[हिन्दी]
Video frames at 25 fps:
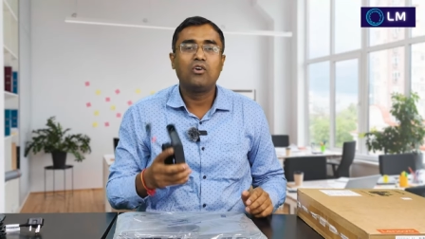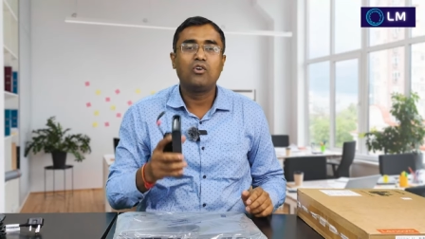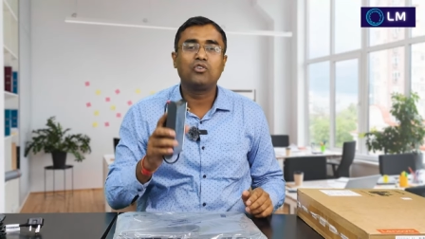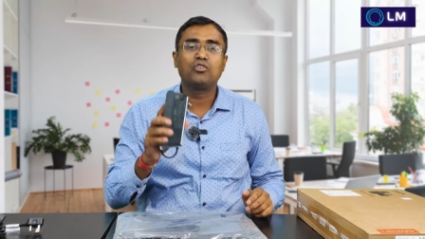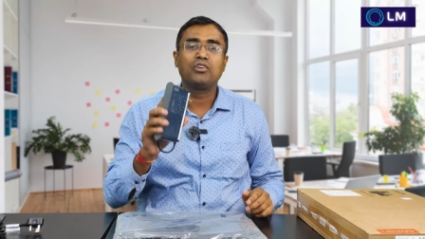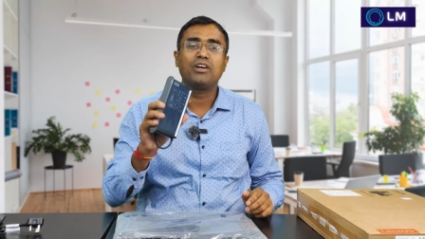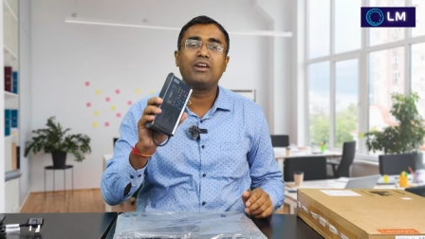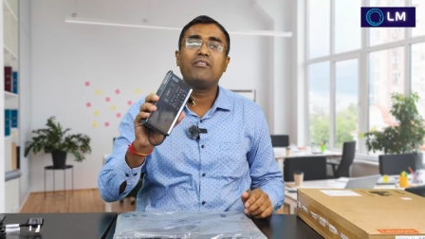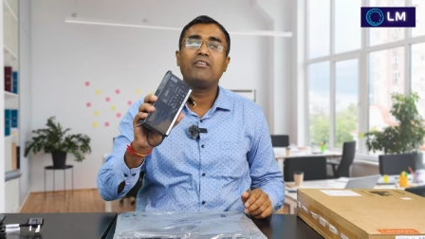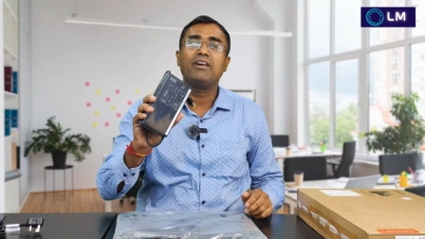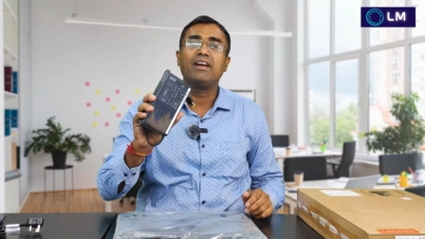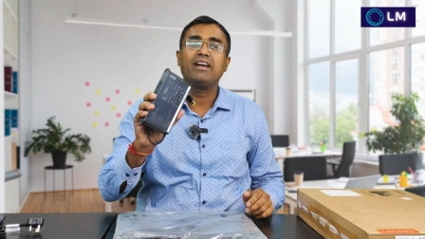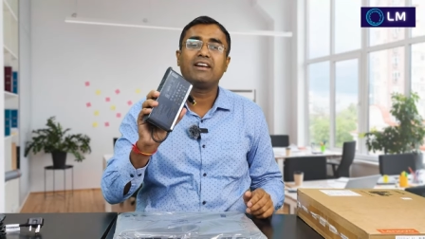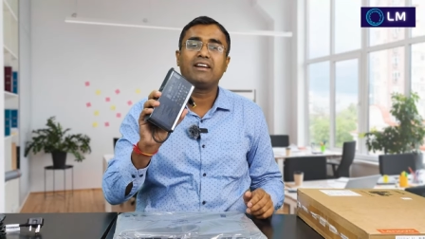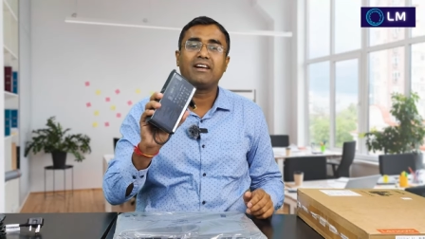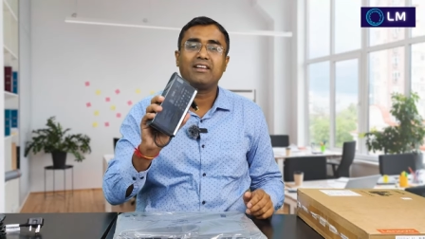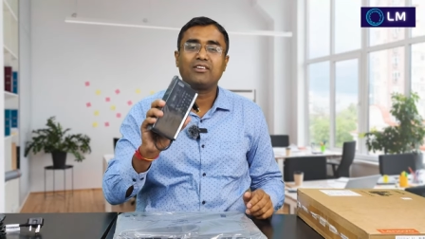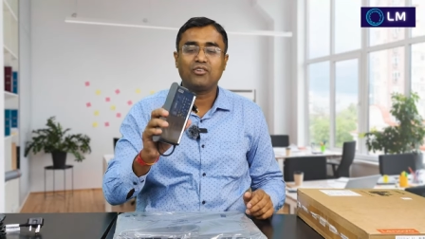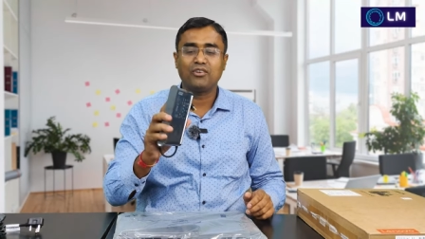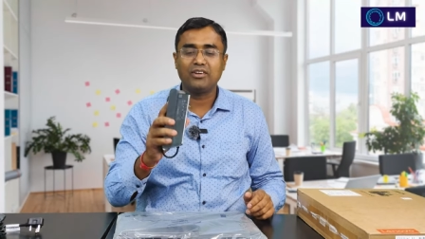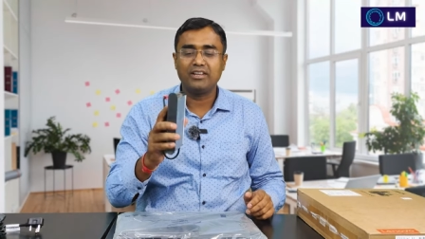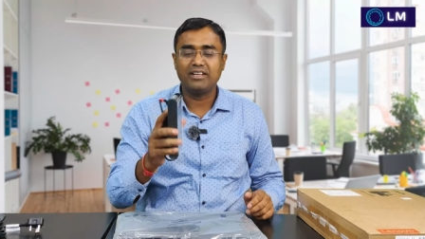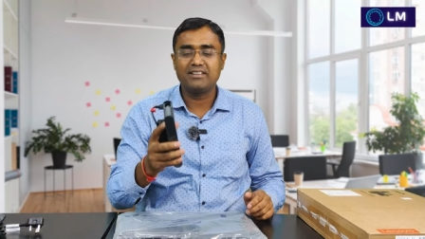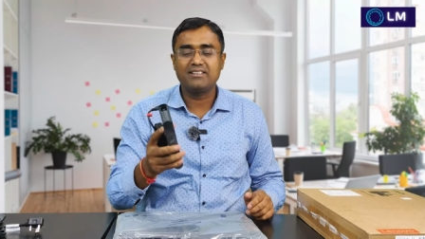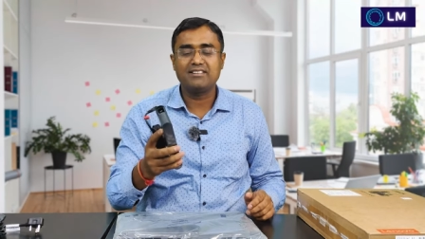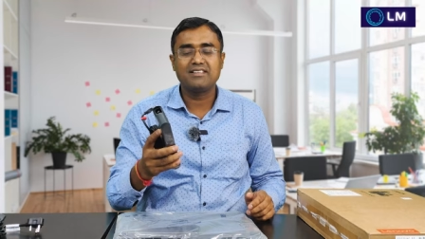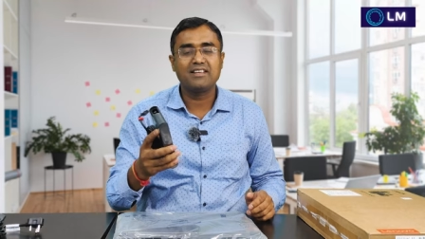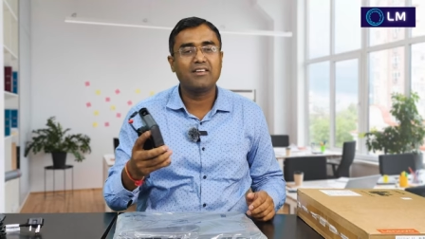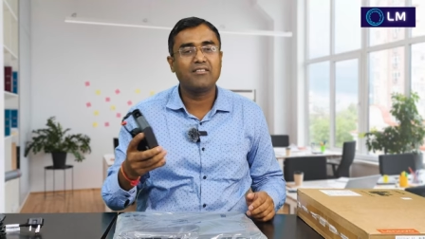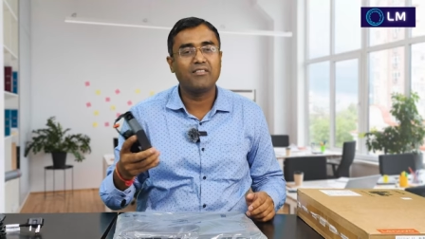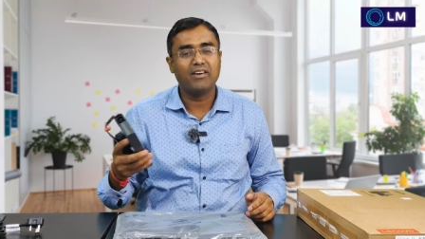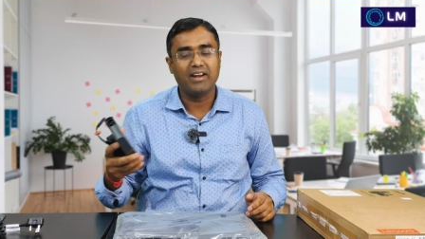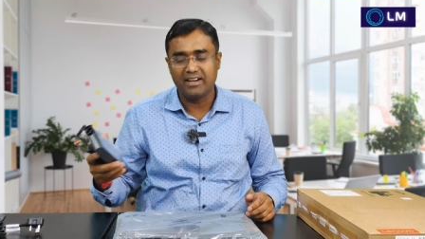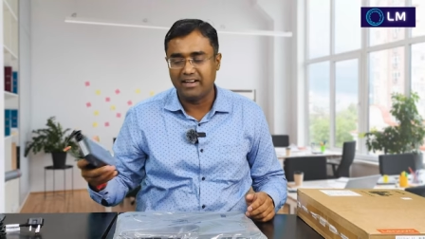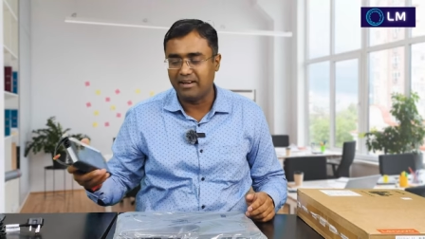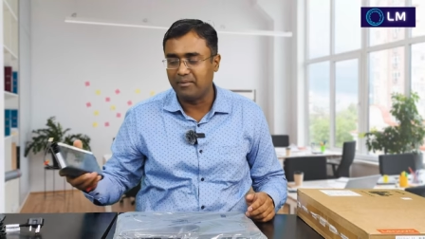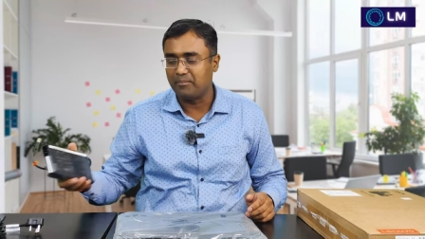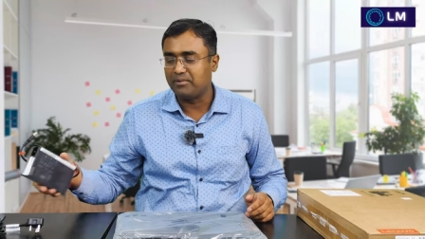उतने वेट का तो ये
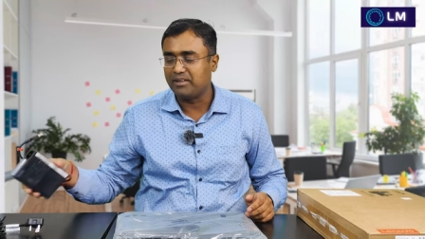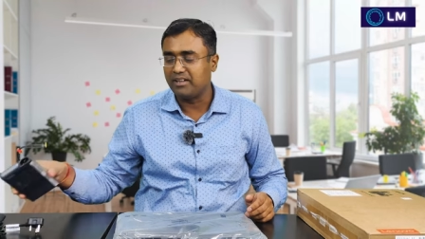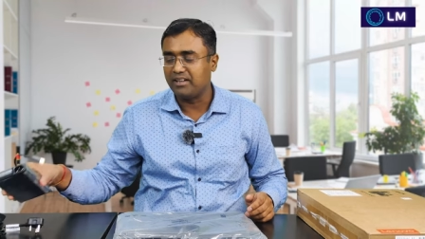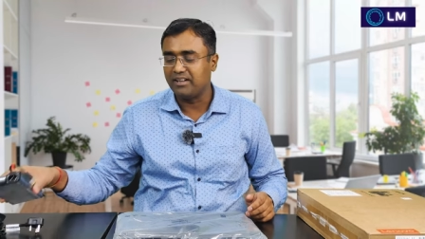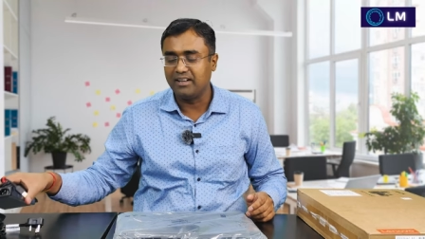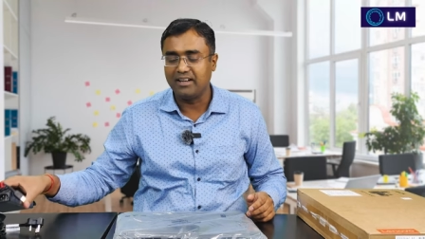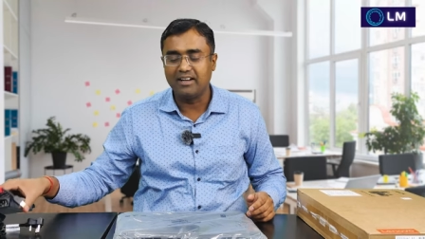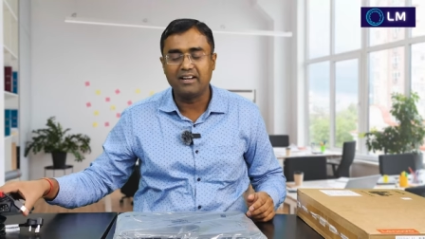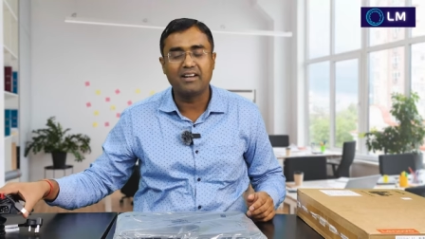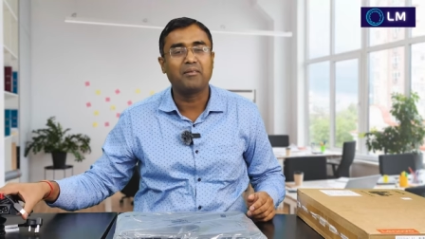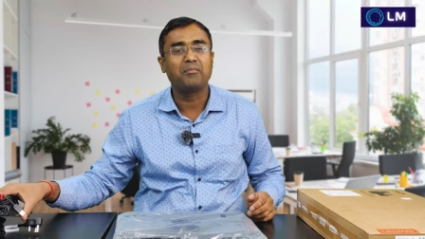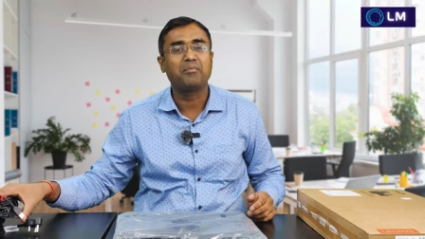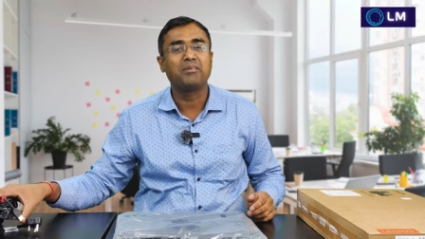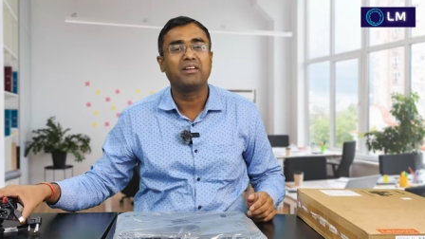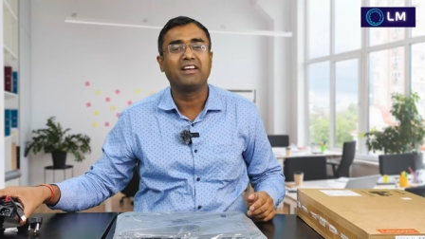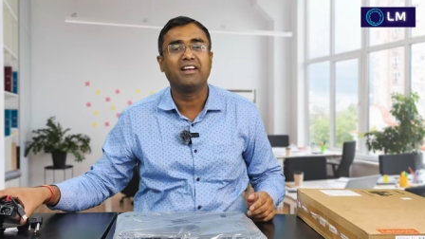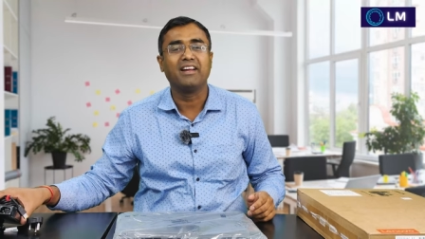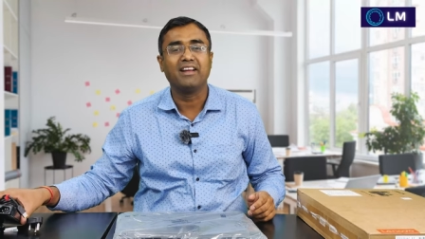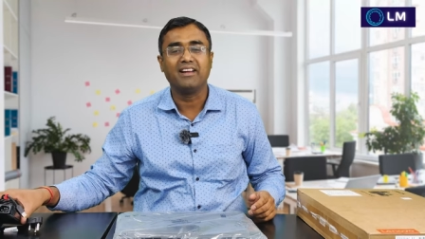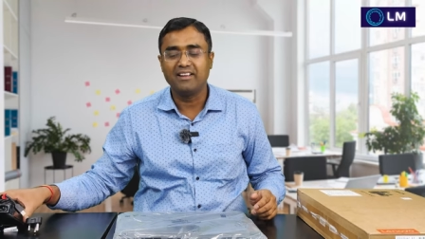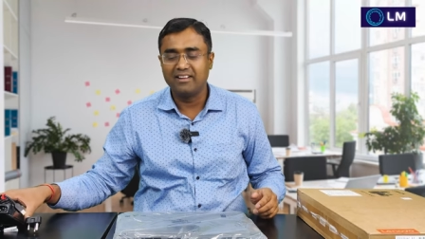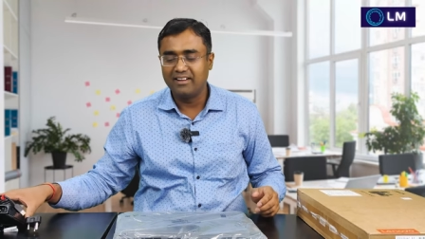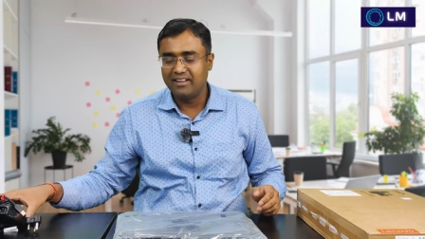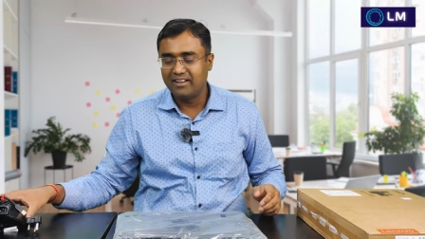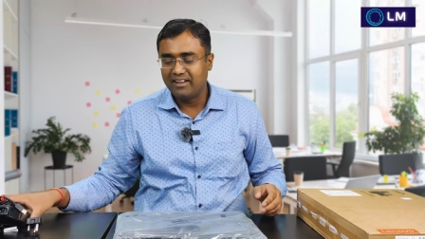सिर्फ एडेप्टर ही एडेप्टर है